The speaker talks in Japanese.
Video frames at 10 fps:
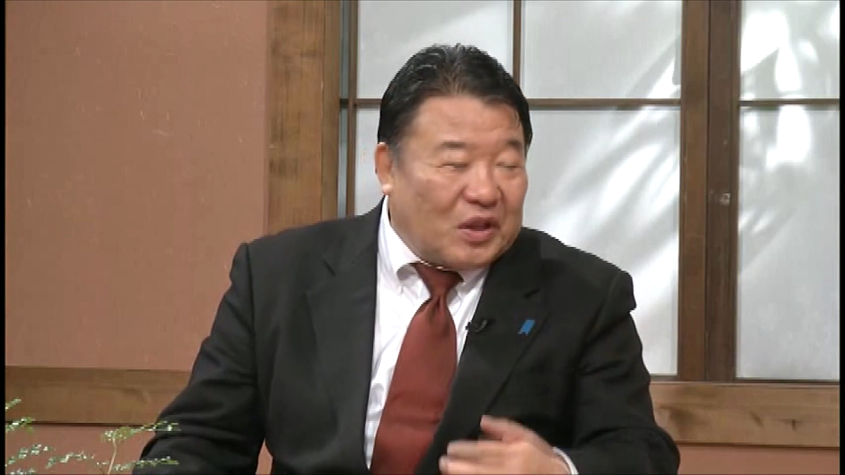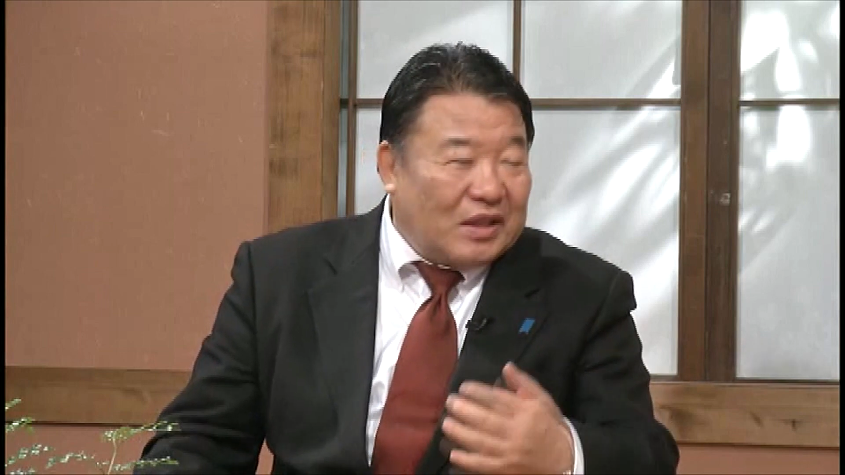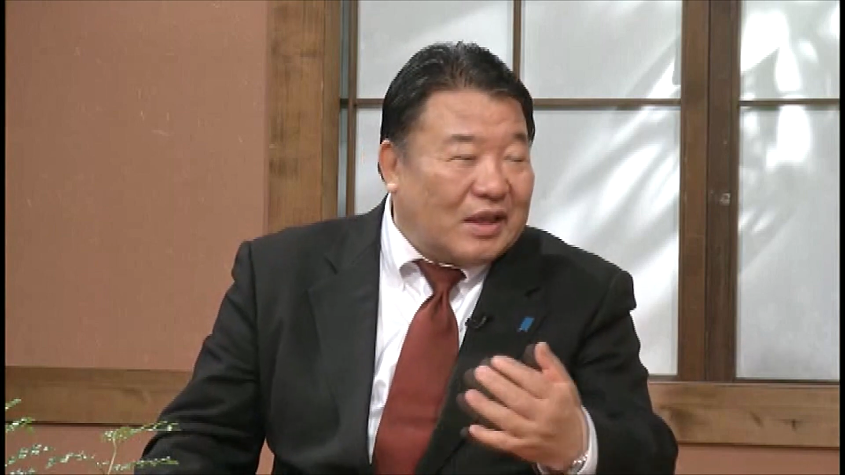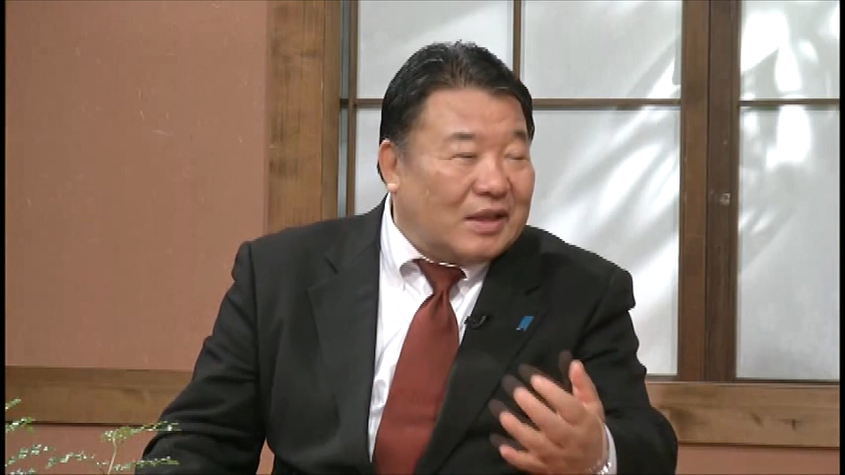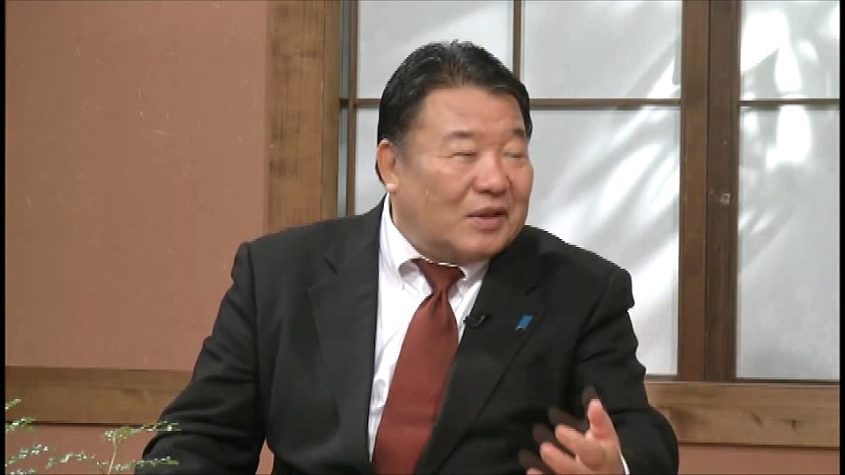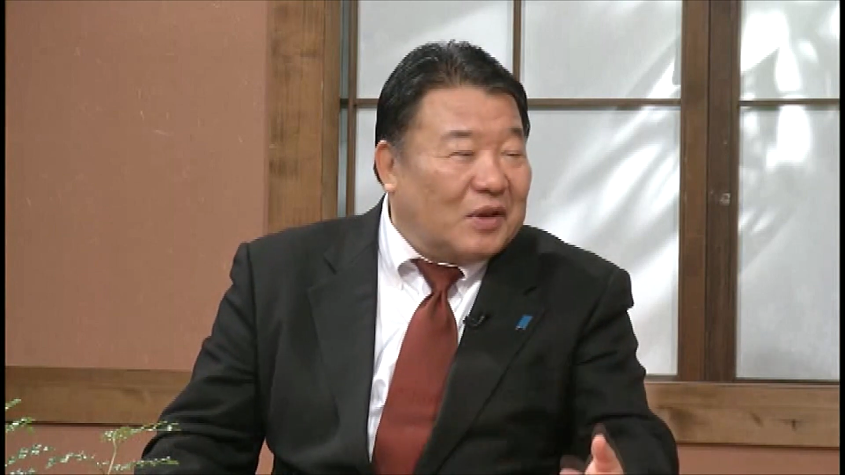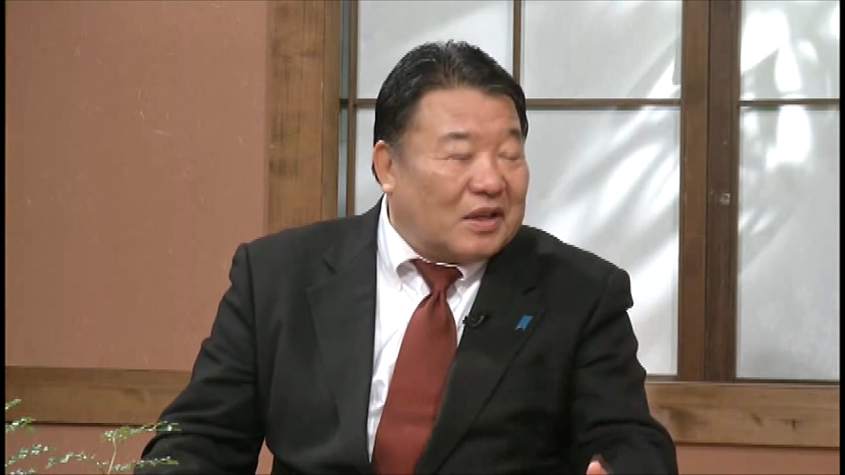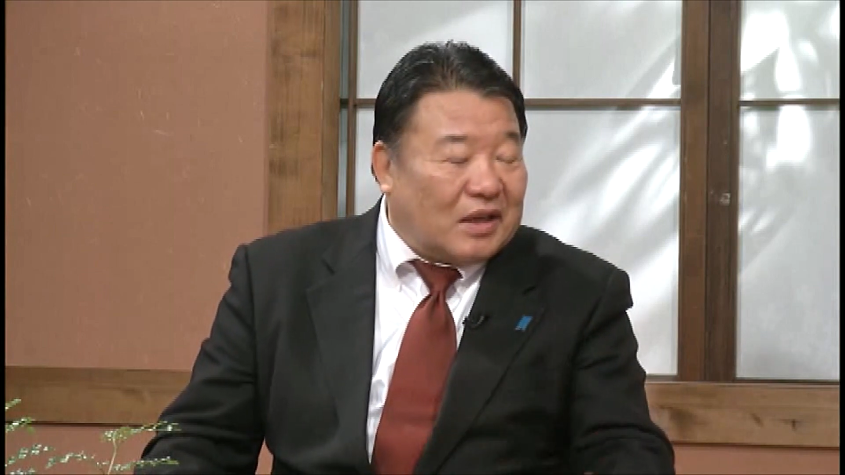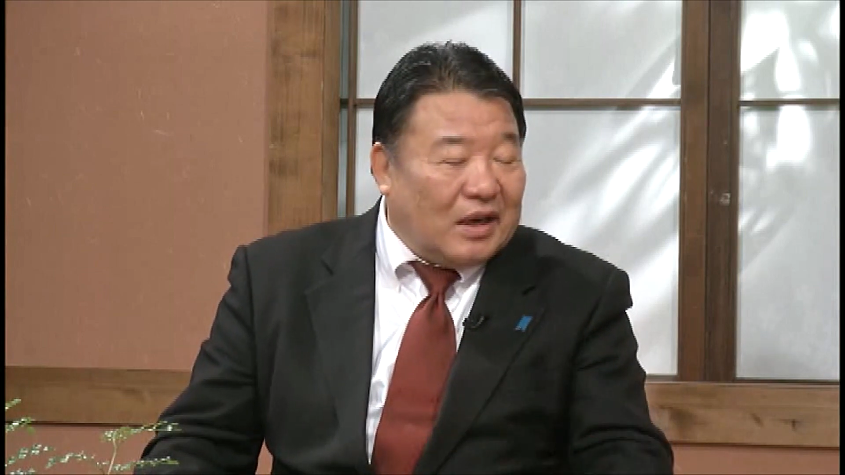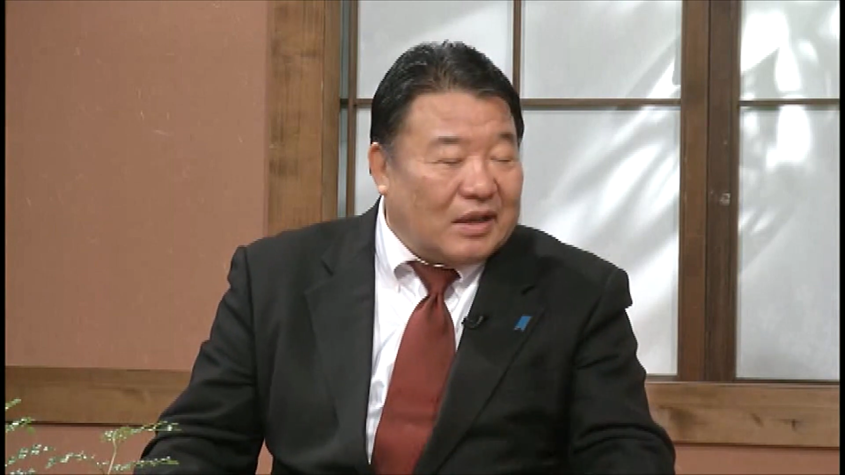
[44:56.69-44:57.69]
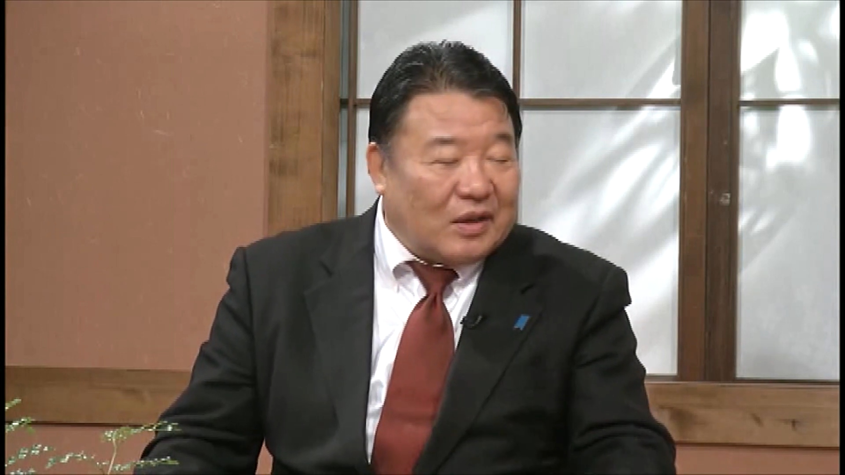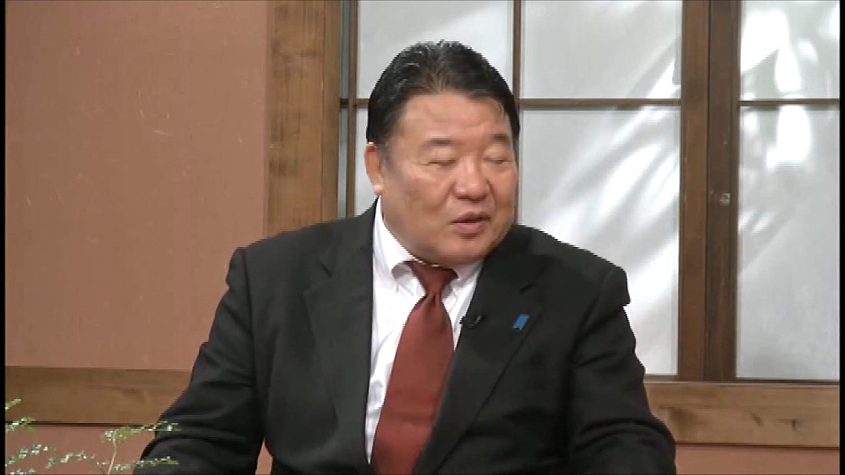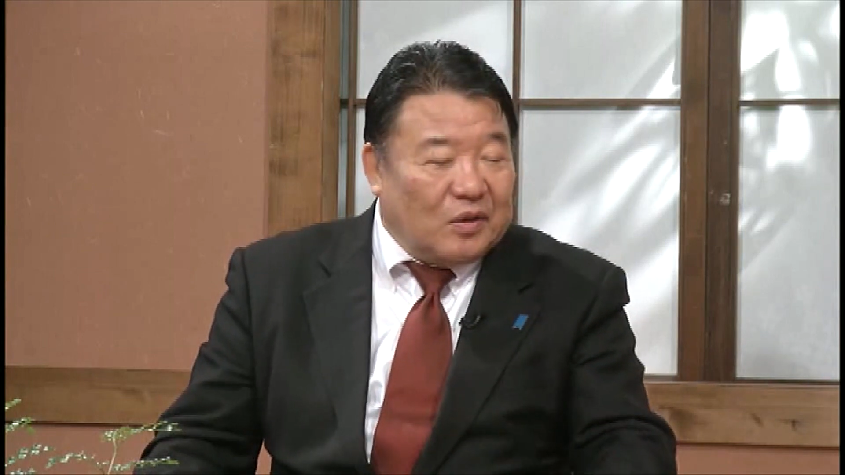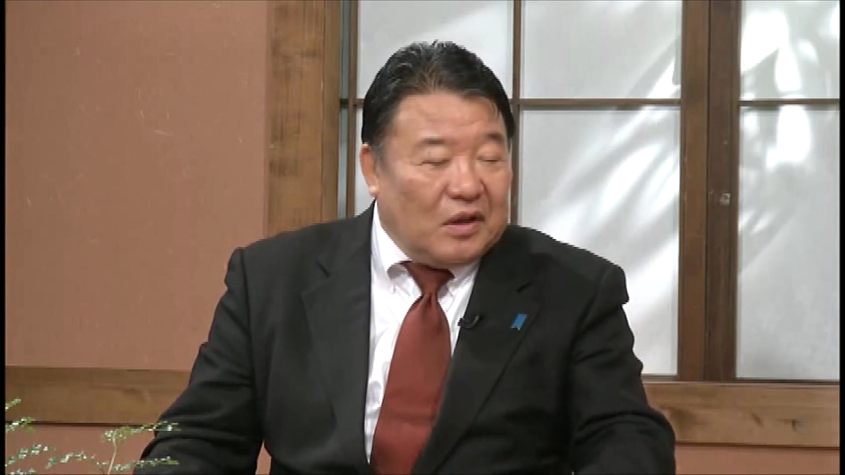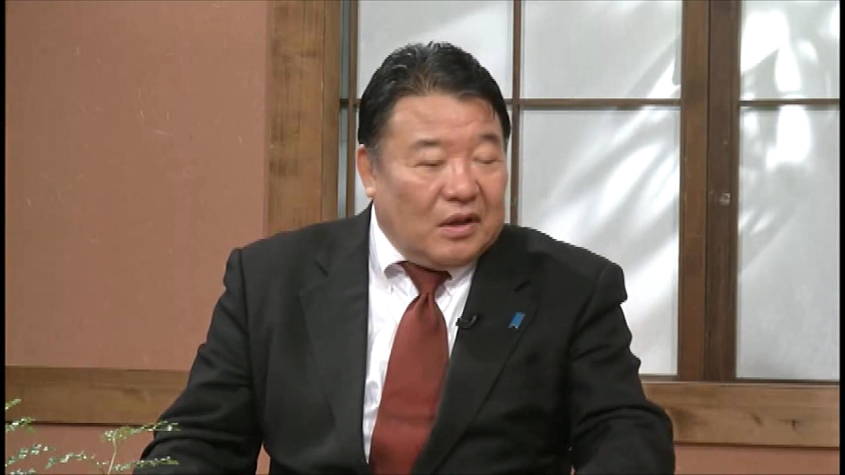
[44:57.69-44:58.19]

定的に言うわけじゃないけど